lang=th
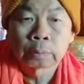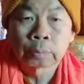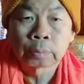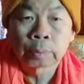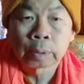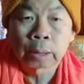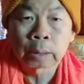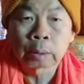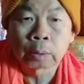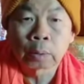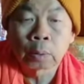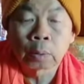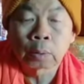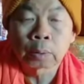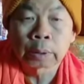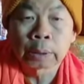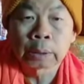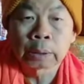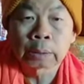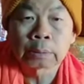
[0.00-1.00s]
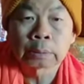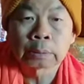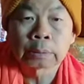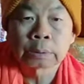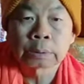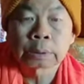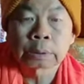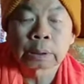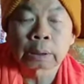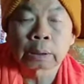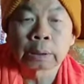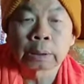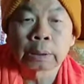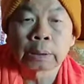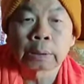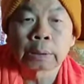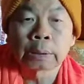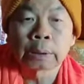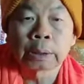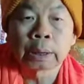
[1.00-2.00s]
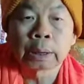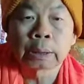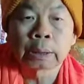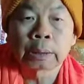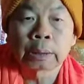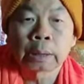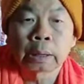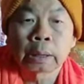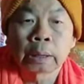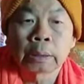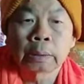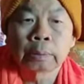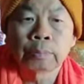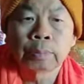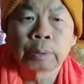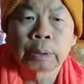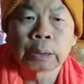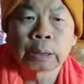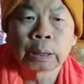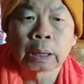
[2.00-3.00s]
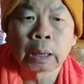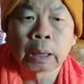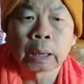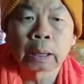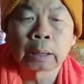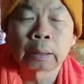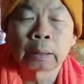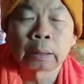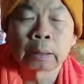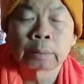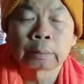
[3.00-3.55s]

ฝากข้อคิดสะกิดใจให้วิจารณ์